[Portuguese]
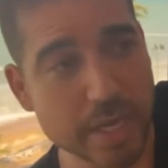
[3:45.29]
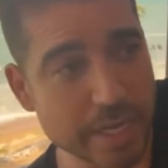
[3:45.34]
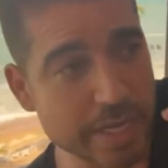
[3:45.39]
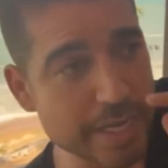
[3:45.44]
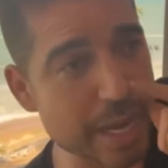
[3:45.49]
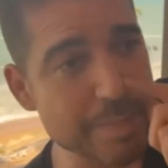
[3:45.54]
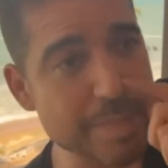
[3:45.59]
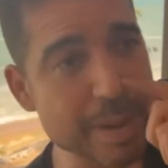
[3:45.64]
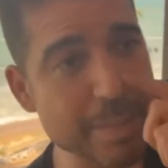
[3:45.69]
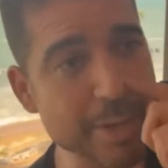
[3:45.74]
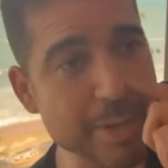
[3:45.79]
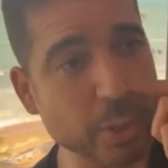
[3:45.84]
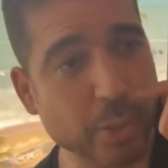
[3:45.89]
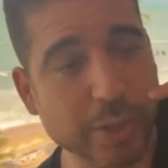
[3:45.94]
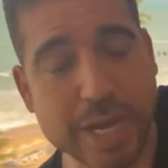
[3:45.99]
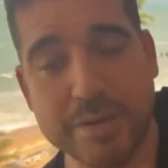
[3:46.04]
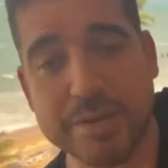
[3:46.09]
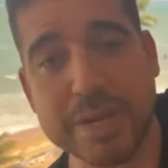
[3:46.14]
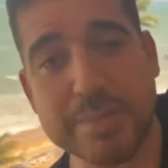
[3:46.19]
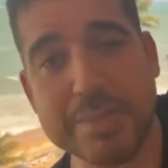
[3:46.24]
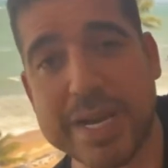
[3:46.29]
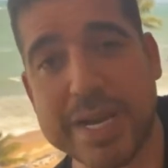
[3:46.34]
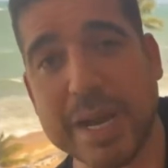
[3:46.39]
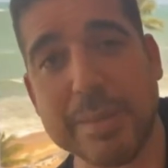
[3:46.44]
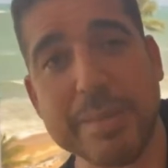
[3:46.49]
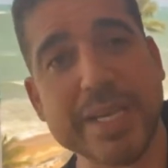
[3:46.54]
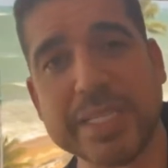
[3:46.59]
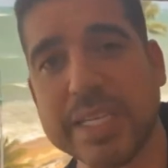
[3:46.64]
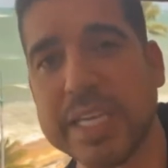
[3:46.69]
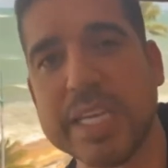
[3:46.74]
E a minha mãe colocava na minha
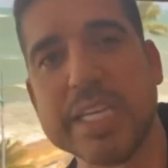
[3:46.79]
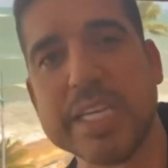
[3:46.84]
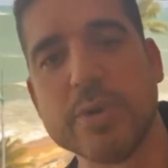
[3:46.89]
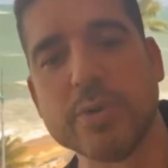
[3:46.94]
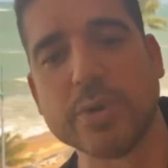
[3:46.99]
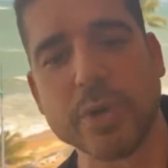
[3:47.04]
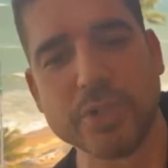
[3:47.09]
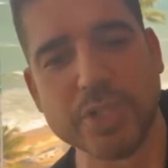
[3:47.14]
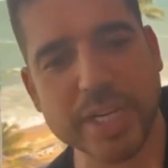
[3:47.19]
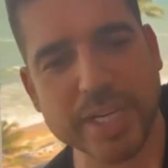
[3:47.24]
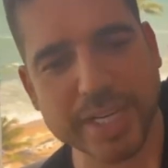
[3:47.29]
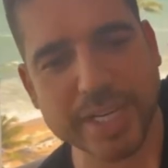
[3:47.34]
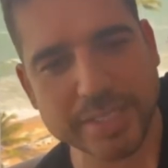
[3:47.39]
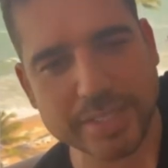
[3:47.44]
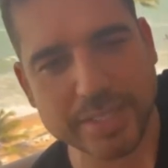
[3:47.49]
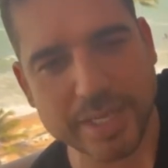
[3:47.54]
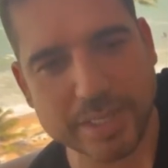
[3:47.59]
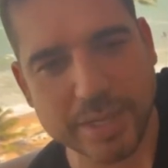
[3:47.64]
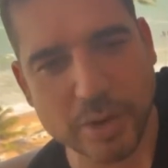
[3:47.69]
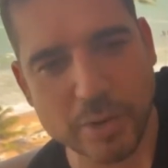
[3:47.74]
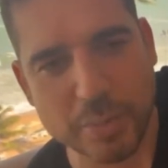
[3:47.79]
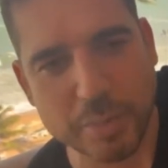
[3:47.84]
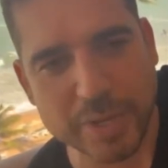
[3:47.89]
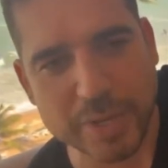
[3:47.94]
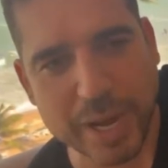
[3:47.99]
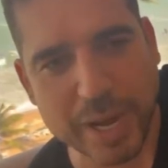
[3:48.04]
cabeça que não, que eu tinha que aceitar o,